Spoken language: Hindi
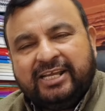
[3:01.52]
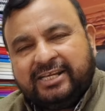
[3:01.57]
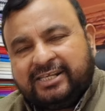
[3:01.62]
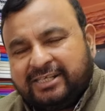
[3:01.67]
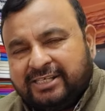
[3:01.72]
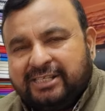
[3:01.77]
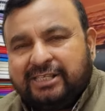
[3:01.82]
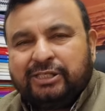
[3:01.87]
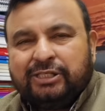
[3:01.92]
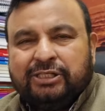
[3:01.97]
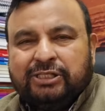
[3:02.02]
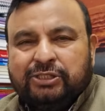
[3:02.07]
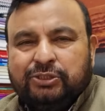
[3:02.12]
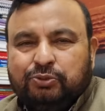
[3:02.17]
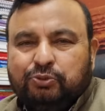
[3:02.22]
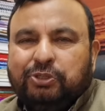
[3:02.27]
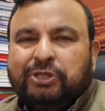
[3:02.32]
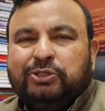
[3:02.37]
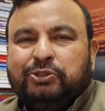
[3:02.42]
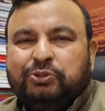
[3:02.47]
एक ही
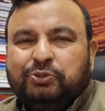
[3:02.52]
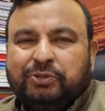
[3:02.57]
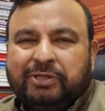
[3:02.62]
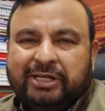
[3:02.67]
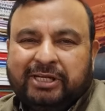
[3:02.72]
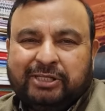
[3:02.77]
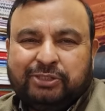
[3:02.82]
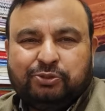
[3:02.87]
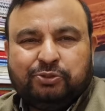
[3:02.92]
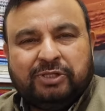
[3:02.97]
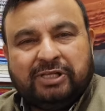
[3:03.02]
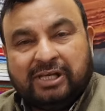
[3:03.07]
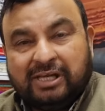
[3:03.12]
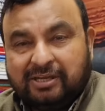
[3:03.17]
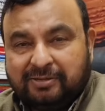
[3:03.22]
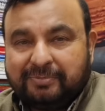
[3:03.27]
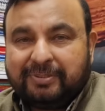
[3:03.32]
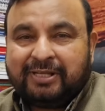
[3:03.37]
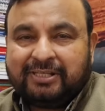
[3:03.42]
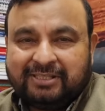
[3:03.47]
दुरंतो है जो
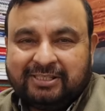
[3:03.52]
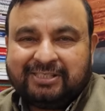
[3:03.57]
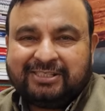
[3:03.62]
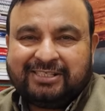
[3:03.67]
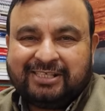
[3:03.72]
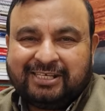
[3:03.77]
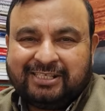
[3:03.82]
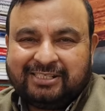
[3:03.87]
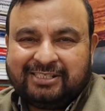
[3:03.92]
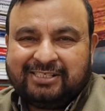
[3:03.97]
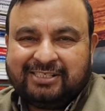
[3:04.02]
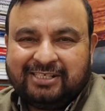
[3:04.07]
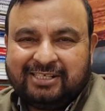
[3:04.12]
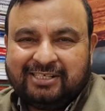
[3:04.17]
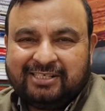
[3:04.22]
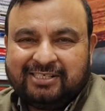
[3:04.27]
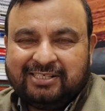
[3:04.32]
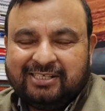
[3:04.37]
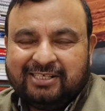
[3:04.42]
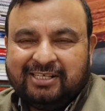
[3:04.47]
इलाहाबाद तक जाती
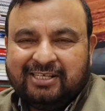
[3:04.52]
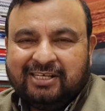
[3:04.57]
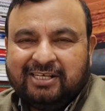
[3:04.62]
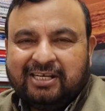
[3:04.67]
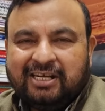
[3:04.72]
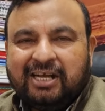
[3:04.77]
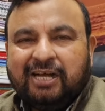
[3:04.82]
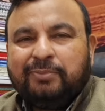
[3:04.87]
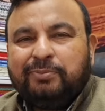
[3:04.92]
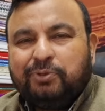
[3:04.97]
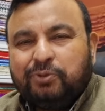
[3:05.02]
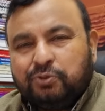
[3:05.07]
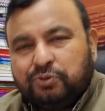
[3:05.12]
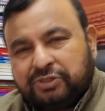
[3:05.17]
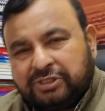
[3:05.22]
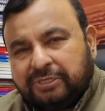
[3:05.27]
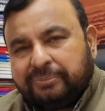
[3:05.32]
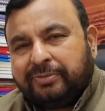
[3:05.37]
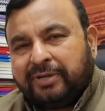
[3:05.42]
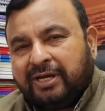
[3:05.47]
है अब लोगों
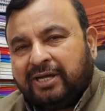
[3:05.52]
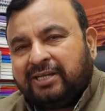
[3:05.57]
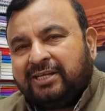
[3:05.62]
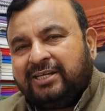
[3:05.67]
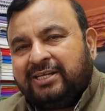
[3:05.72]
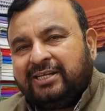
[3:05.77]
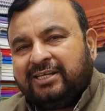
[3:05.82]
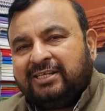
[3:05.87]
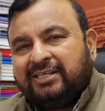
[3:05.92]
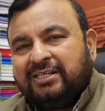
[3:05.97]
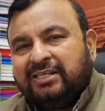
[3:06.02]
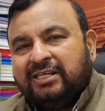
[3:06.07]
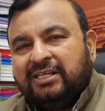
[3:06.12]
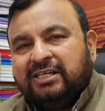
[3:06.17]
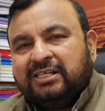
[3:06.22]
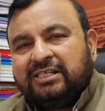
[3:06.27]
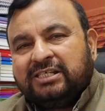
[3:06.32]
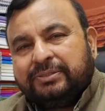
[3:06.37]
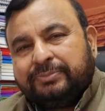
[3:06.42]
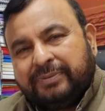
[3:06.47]
की मांग है
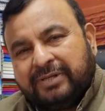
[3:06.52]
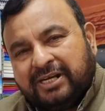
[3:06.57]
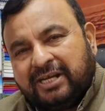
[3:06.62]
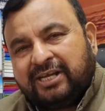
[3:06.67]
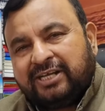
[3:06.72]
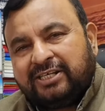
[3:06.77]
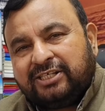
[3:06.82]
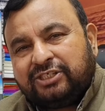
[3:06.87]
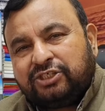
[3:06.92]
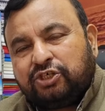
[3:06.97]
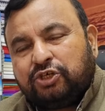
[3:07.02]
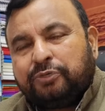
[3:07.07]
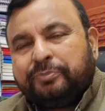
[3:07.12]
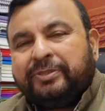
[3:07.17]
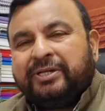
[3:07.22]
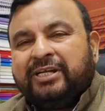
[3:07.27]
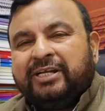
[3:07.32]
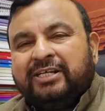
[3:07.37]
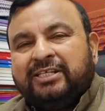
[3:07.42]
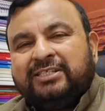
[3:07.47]
कि बनारस और
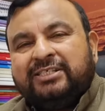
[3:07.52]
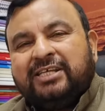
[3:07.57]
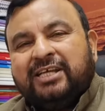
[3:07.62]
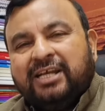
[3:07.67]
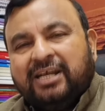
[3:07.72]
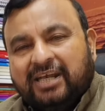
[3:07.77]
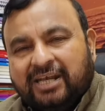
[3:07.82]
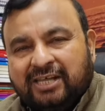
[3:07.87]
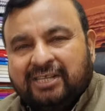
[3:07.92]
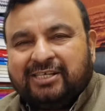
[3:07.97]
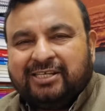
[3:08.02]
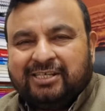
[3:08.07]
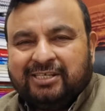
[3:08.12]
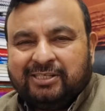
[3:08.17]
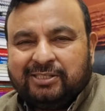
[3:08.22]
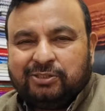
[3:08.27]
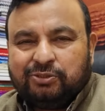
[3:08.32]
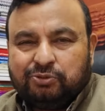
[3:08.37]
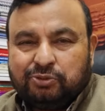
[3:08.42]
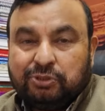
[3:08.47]
बनारस के आगे
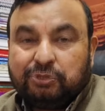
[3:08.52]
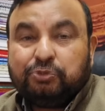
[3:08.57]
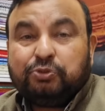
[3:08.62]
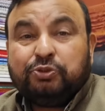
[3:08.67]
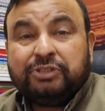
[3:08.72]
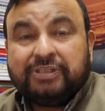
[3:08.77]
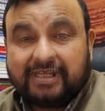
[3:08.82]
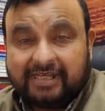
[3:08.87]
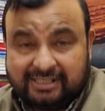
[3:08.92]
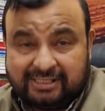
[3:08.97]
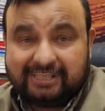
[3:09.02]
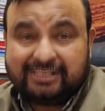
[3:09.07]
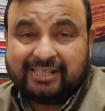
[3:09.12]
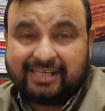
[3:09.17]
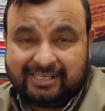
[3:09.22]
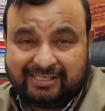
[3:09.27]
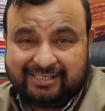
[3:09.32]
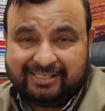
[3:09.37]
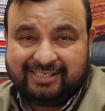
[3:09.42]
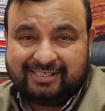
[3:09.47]
दुरंतो जानी
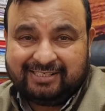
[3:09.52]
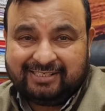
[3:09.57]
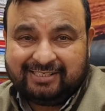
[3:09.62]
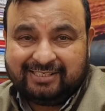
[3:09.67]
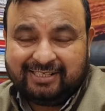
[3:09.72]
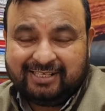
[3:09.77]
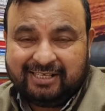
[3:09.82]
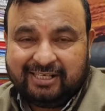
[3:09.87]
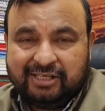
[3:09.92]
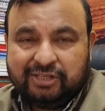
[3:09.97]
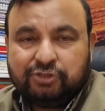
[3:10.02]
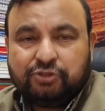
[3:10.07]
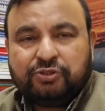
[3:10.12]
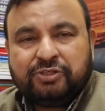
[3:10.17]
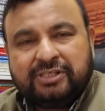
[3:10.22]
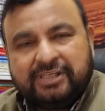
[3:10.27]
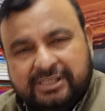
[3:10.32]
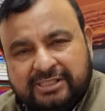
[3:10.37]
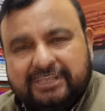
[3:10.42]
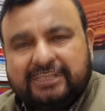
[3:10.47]
चाहिए
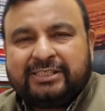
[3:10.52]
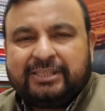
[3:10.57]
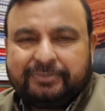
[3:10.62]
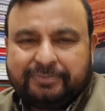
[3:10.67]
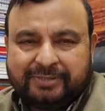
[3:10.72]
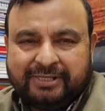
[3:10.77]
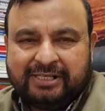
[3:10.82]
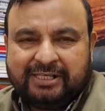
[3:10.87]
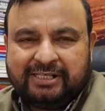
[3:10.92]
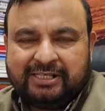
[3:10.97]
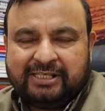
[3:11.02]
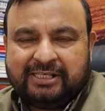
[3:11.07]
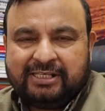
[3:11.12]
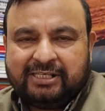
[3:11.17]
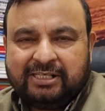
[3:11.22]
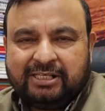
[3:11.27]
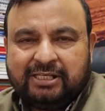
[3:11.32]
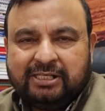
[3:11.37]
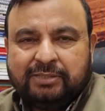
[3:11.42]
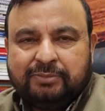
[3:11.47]
तो इन सब के
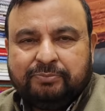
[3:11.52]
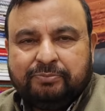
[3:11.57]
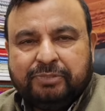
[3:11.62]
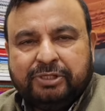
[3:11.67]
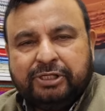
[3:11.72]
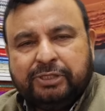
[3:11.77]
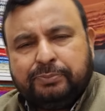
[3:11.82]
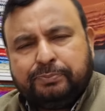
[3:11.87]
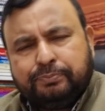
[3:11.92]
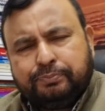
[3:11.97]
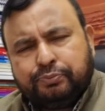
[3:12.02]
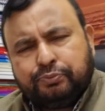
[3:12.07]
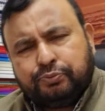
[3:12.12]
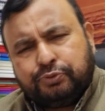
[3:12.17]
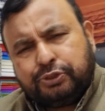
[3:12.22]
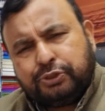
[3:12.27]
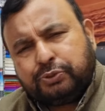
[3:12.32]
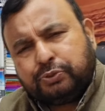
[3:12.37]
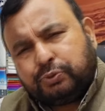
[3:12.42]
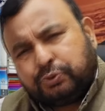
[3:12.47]
लिए मेरी
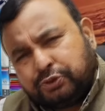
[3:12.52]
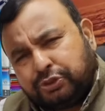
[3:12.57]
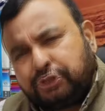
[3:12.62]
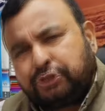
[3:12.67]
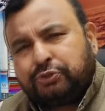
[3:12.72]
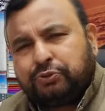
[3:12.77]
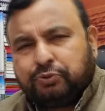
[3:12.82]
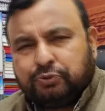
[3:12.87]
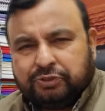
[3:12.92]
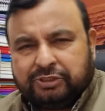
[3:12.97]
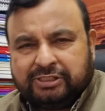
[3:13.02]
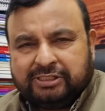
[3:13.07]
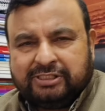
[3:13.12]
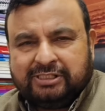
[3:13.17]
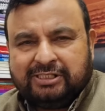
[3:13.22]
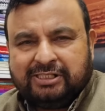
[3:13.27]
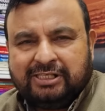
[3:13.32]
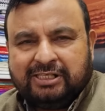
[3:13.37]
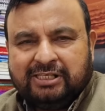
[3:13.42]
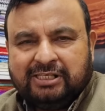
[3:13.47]
पूरी कोशिश होगी
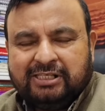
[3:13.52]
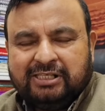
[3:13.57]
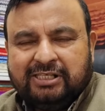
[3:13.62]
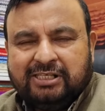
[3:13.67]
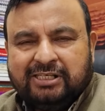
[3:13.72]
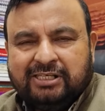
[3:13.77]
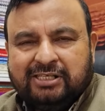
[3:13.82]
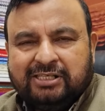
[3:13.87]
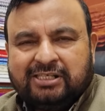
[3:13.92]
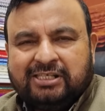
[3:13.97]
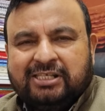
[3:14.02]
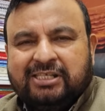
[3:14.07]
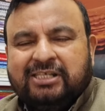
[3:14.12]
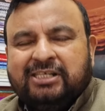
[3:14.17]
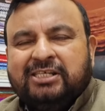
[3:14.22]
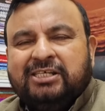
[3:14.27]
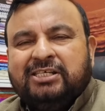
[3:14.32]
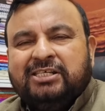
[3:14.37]
कि